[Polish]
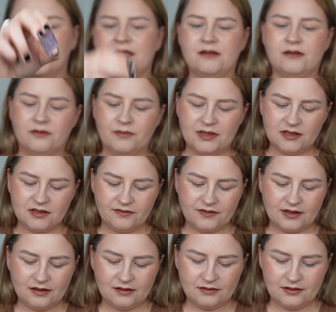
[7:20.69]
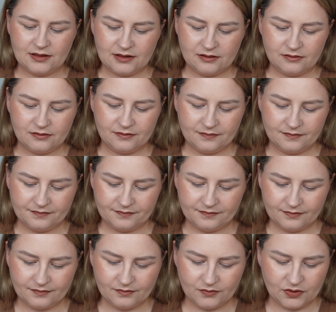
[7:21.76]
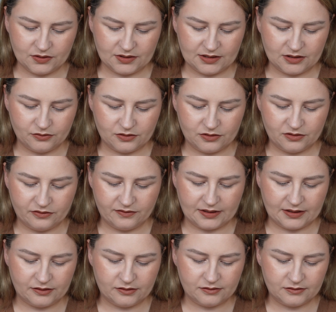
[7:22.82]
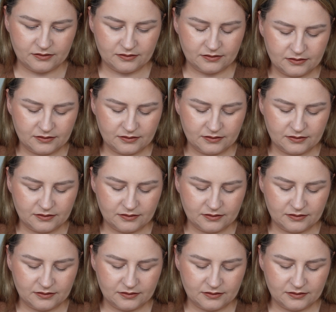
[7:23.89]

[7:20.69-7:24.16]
jak on będzie wyglądał po zesłoczowaniu.